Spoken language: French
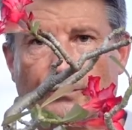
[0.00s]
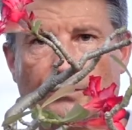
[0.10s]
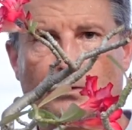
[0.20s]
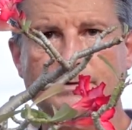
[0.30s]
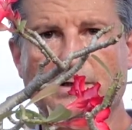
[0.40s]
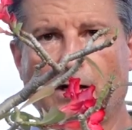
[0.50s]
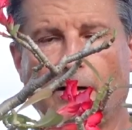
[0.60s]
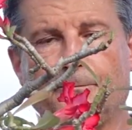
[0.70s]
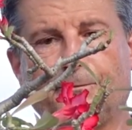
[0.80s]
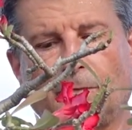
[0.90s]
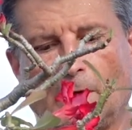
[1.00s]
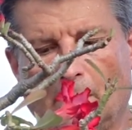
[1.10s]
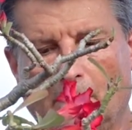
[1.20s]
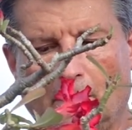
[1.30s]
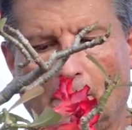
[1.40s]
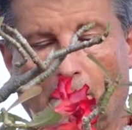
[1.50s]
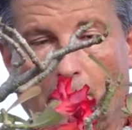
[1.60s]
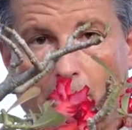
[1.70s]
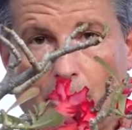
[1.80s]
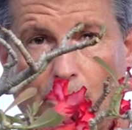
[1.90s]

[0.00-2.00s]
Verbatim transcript: tendance à, à,